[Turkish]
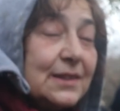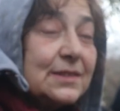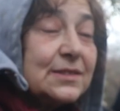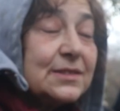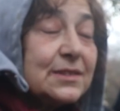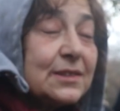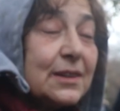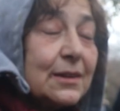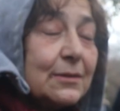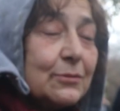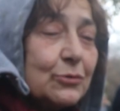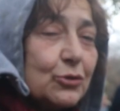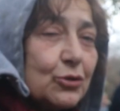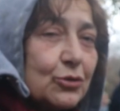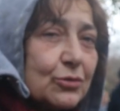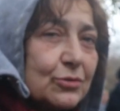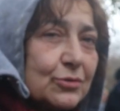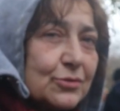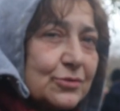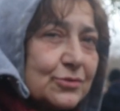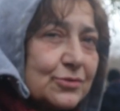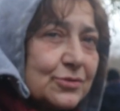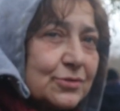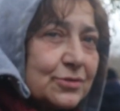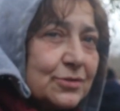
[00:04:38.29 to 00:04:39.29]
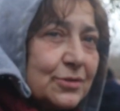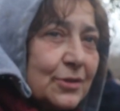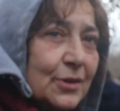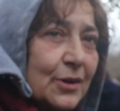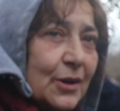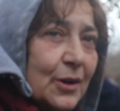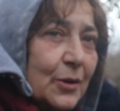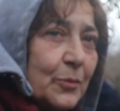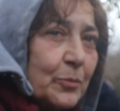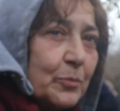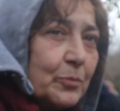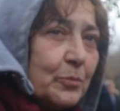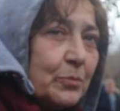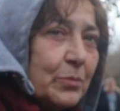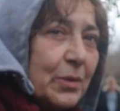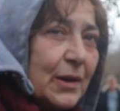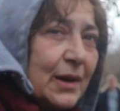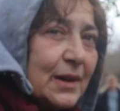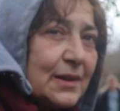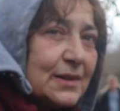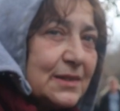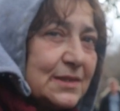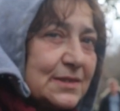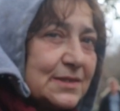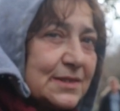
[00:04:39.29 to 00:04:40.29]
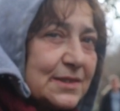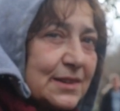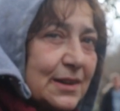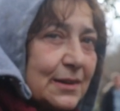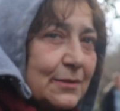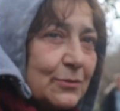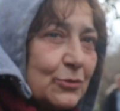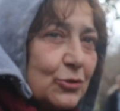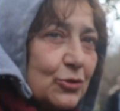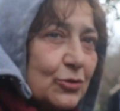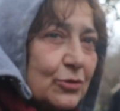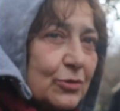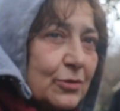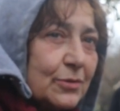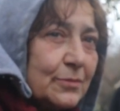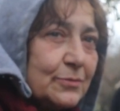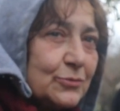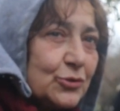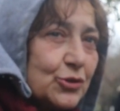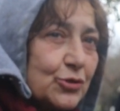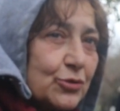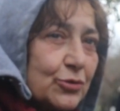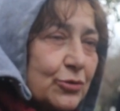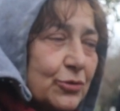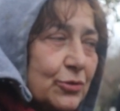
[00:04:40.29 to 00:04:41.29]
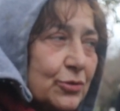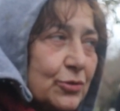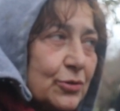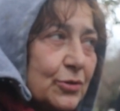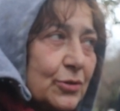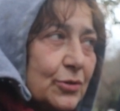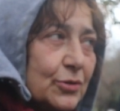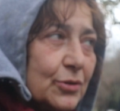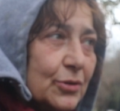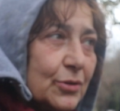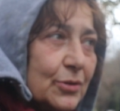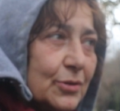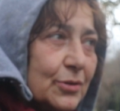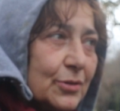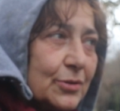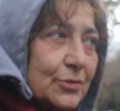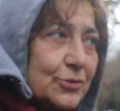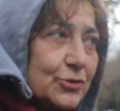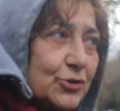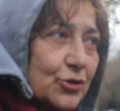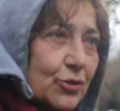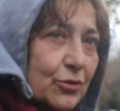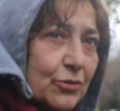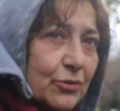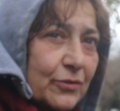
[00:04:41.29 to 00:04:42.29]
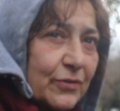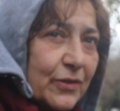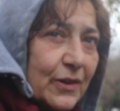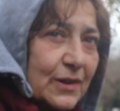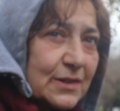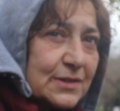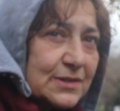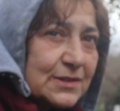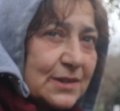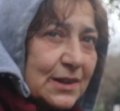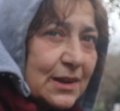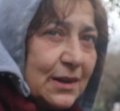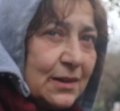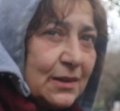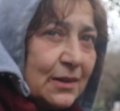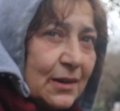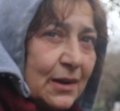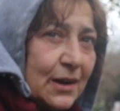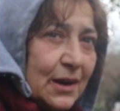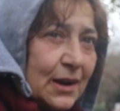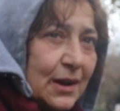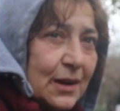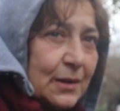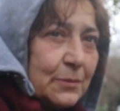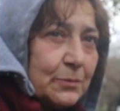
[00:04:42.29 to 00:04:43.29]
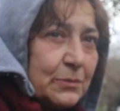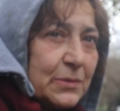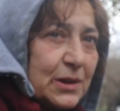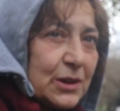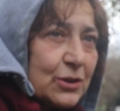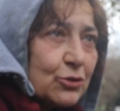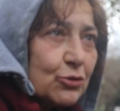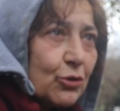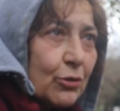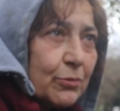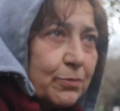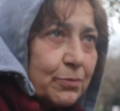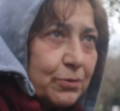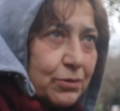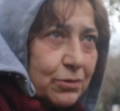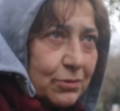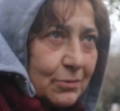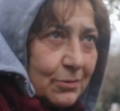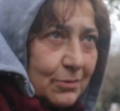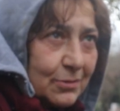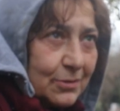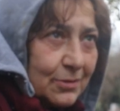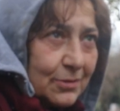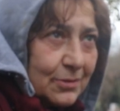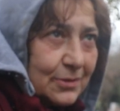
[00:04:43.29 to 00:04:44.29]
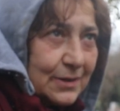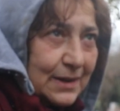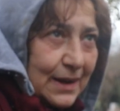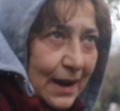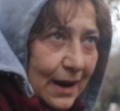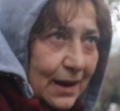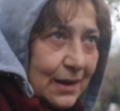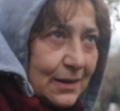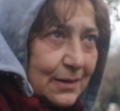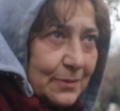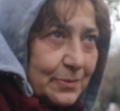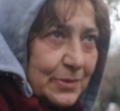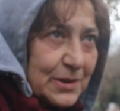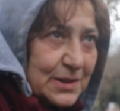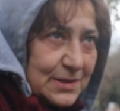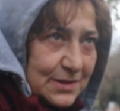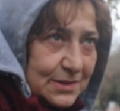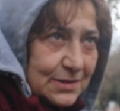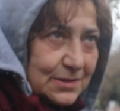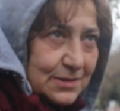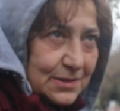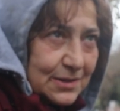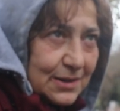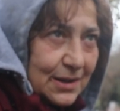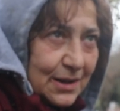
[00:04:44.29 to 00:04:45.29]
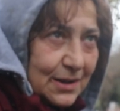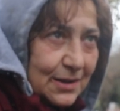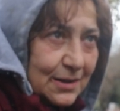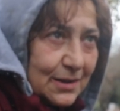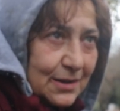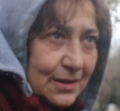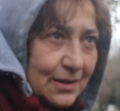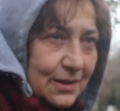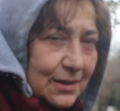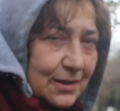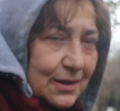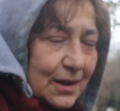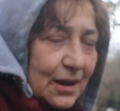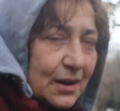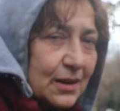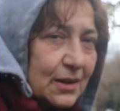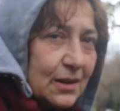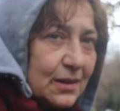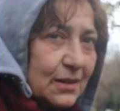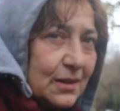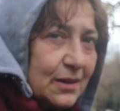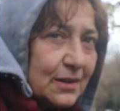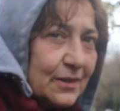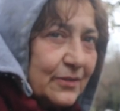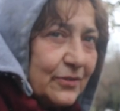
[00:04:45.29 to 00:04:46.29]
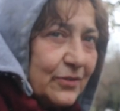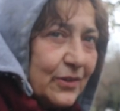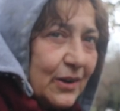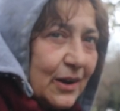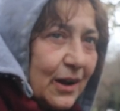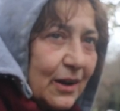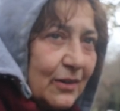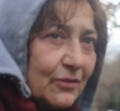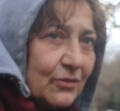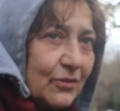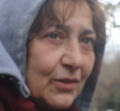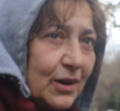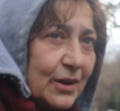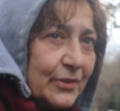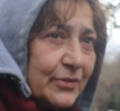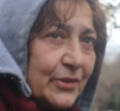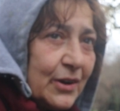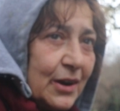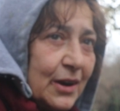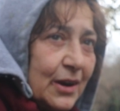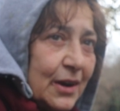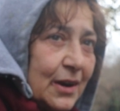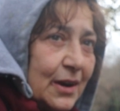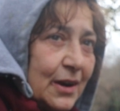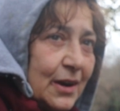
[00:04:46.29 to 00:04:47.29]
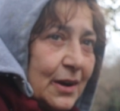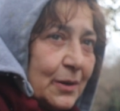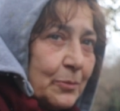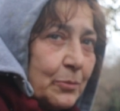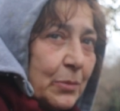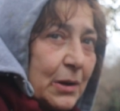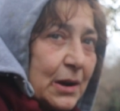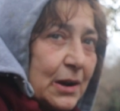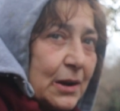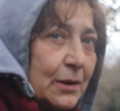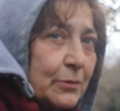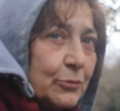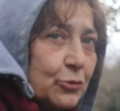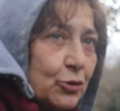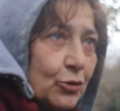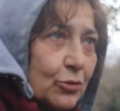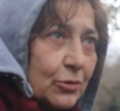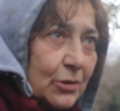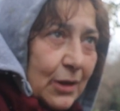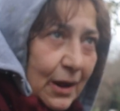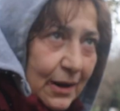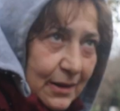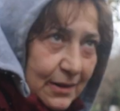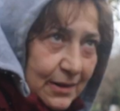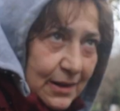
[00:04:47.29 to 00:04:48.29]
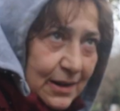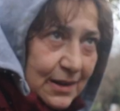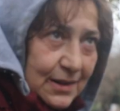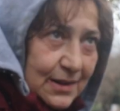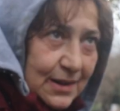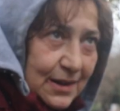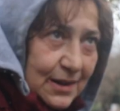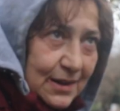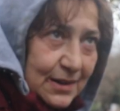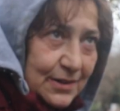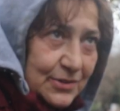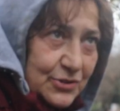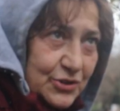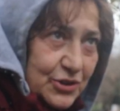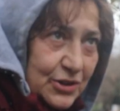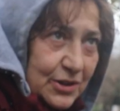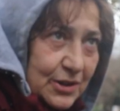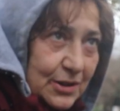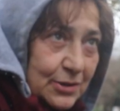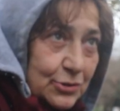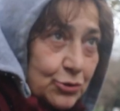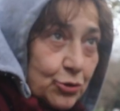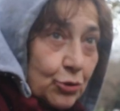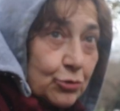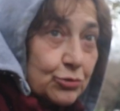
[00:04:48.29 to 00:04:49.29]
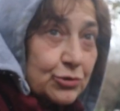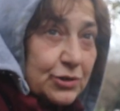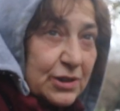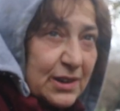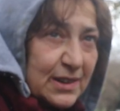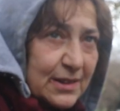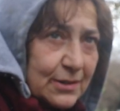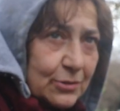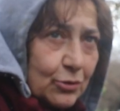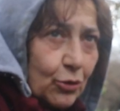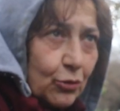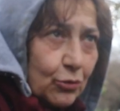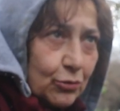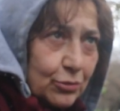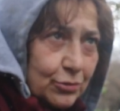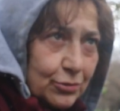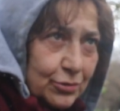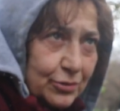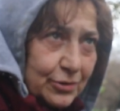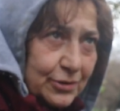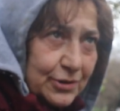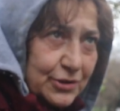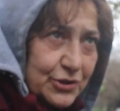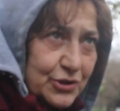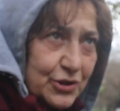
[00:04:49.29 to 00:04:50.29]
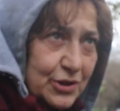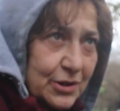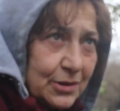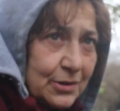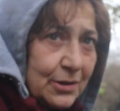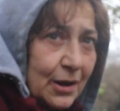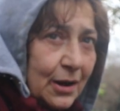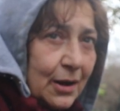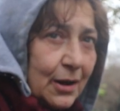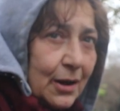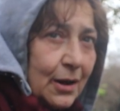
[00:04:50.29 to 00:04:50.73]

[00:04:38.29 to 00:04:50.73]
İstemiyoruz. Sebep? Ben istemiyorum çünkü e, çok fazla mikrop e, yani pis e, kakaları falan var. Bakamıyorlardı yeterince de çok sayıda olduğu için.